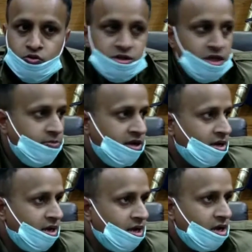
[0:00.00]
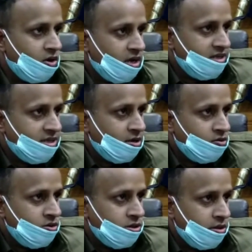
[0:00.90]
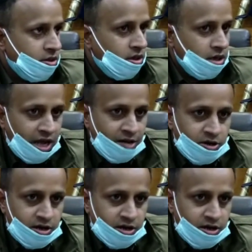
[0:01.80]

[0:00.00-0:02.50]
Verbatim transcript: कुर्सी बिनने का और ऐसा कुछ काम